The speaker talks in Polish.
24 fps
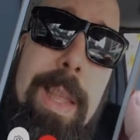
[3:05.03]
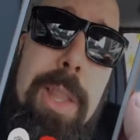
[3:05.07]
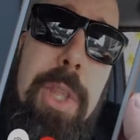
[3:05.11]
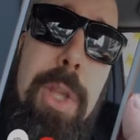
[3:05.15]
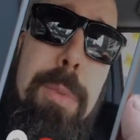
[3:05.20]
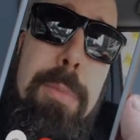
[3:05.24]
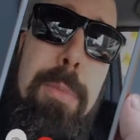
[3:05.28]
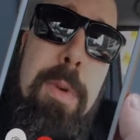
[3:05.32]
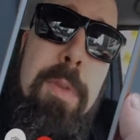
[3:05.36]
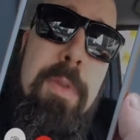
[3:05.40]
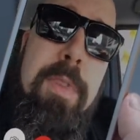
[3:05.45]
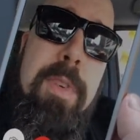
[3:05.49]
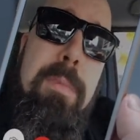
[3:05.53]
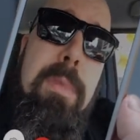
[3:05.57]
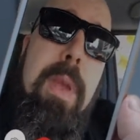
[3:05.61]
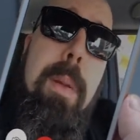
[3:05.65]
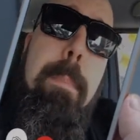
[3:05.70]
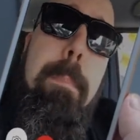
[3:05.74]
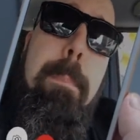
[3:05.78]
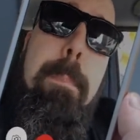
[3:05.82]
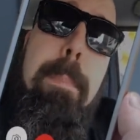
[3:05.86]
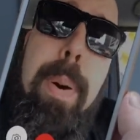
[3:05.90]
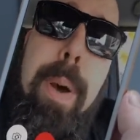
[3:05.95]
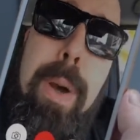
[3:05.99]
to mówimy
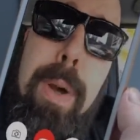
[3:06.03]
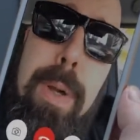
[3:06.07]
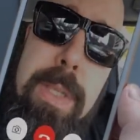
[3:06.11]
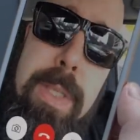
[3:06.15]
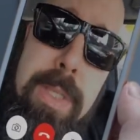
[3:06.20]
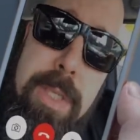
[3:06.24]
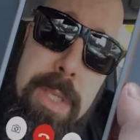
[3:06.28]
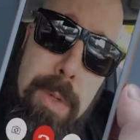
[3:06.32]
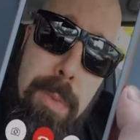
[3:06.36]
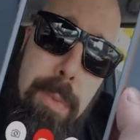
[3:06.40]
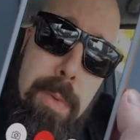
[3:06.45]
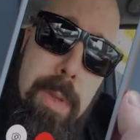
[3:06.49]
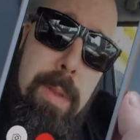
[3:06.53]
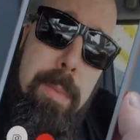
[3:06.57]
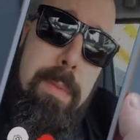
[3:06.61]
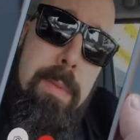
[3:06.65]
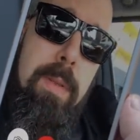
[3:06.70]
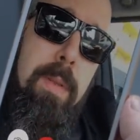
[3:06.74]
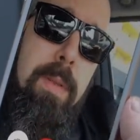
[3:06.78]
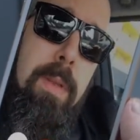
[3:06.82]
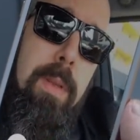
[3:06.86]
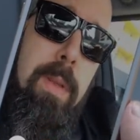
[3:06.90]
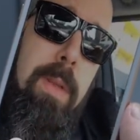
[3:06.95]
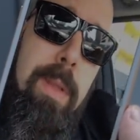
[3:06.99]
pussy whipped.
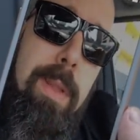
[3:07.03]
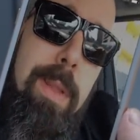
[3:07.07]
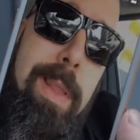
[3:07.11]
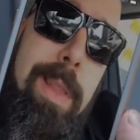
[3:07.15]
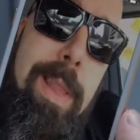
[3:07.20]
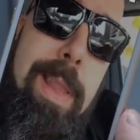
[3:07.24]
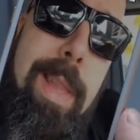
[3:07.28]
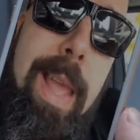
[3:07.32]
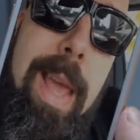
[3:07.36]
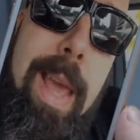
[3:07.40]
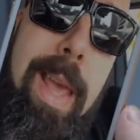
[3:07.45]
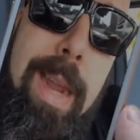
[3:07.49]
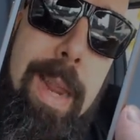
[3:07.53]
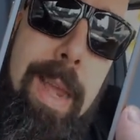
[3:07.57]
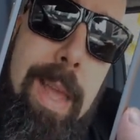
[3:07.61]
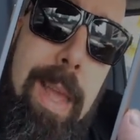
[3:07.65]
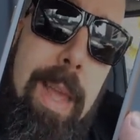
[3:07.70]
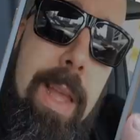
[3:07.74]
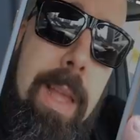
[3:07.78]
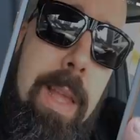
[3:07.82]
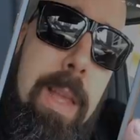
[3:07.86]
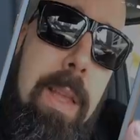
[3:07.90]
Nara,